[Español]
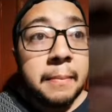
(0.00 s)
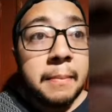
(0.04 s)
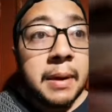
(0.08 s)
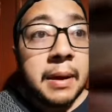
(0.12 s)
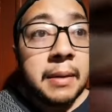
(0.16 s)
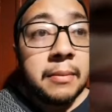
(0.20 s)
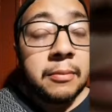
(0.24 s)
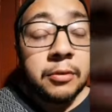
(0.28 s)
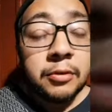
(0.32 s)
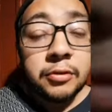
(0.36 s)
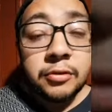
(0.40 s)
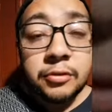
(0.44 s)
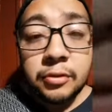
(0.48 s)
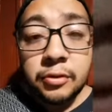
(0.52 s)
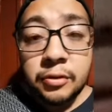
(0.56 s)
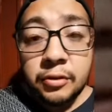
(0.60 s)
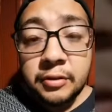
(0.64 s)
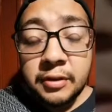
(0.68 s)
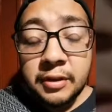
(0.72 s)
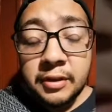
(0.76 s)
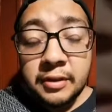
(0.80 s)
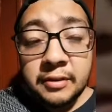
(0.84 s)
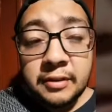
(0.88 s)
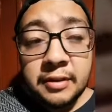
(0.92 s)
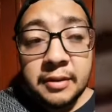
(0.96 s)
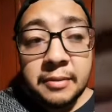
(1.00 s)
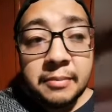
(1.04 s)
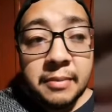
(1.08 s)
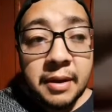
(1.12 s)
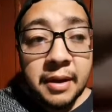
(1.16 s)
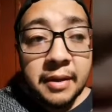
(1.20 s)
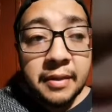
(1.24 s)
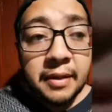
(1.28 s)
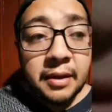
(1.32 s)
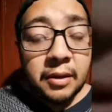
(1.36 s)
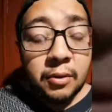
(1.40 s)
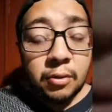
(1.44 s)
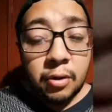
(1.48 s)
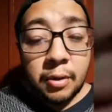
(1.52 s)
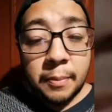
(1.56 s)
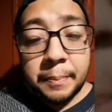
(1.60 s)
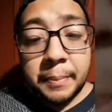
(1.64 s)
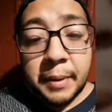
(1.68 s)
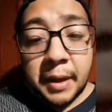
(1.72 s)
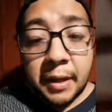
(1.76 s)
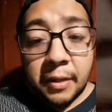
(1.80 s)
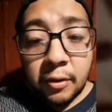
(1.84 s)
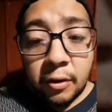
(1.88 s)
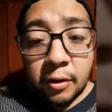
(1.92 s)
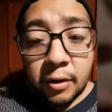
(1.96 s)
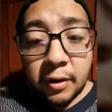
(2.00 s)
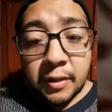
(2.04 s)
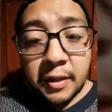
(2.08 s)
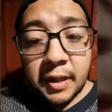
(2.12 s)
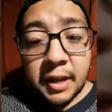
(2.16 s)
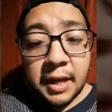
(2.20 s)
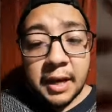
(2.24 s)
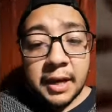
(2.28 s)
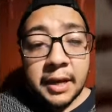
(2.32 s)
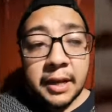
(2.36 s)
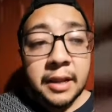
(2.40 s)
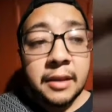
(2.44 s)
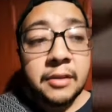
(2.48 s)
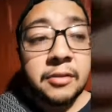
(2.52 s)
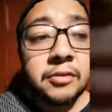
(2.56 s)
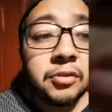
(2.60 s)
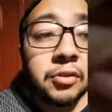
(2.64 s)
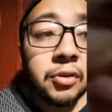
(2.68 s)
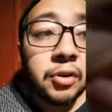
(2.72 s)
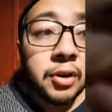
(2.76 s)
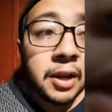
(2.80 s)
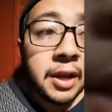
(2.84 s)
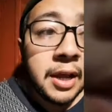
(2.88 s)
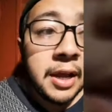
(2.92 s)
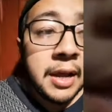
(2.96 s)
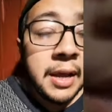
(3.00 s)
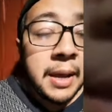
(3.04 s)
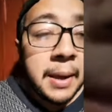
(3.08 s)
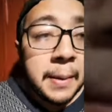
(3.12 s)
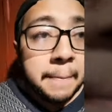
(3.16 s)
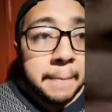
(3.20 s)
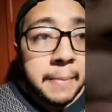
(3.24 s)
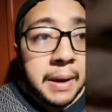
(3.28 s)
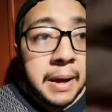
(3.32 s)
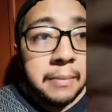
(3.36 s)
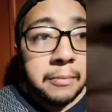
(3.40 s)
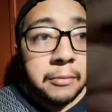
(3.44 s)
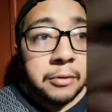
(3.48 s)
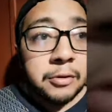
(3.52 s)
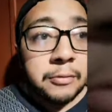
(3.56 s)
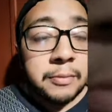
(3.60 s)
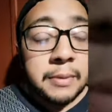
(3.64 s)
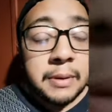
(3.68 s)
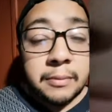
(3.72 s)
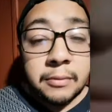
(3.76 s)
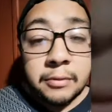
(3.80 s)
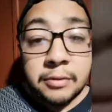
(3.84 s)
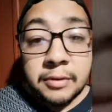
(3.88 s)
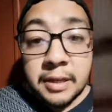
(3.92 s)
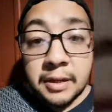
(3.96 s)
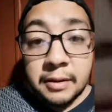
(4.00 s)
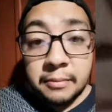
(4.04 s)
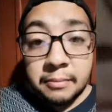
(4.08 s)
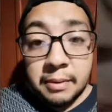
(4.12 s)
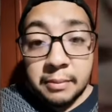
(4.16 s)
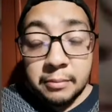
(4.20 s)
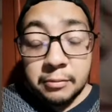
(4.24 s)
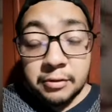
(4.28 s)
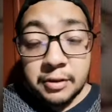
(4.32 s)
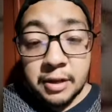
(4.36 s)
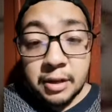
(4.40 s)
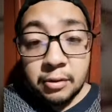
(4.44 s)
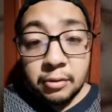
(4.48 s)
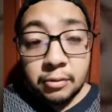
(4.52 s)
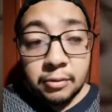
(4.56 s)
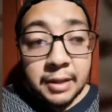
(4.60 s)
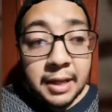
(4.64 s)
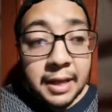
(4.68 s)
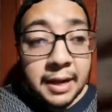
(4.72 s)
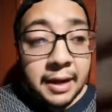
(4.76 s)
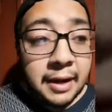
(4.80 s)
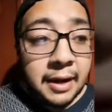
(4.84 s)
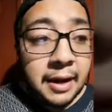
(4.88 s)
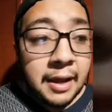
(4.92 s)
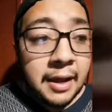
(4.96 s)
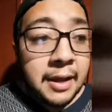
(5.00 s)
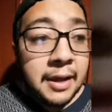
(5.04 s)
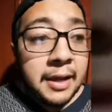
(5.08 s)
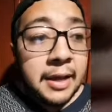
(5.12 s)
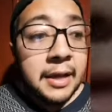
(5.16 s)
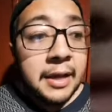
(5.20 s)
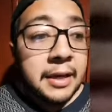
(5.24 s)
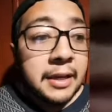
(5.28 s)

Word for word: vamos todos encima del golpeador, del agresor, vamos, vamos a, vamos a ayudarla.